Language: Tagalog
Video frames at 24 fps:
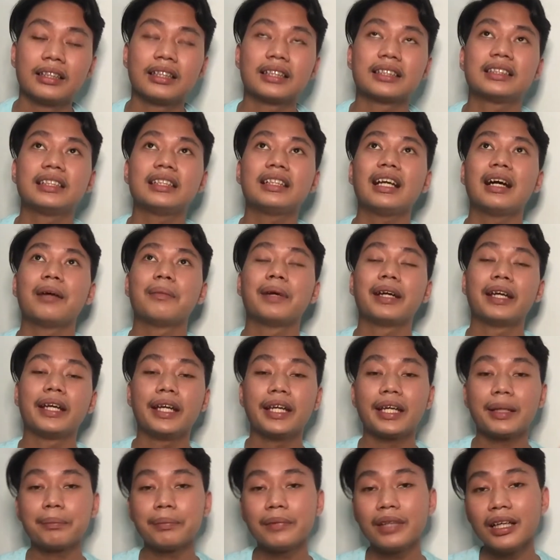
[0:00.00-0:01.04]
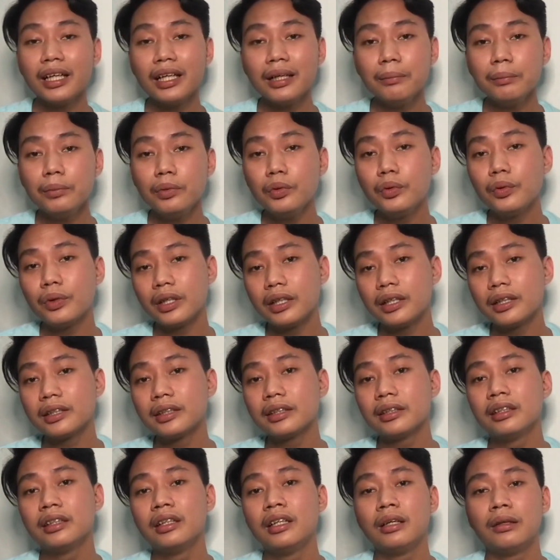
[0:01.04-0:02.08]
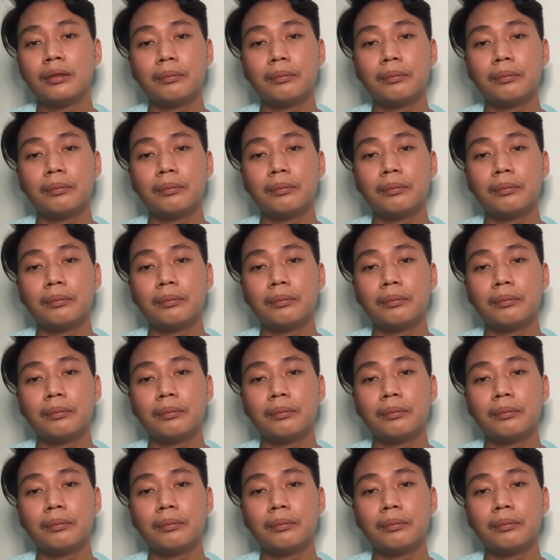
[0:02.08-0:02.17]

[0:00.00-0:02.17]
Kasi nga, mahirap na nga ang buhay,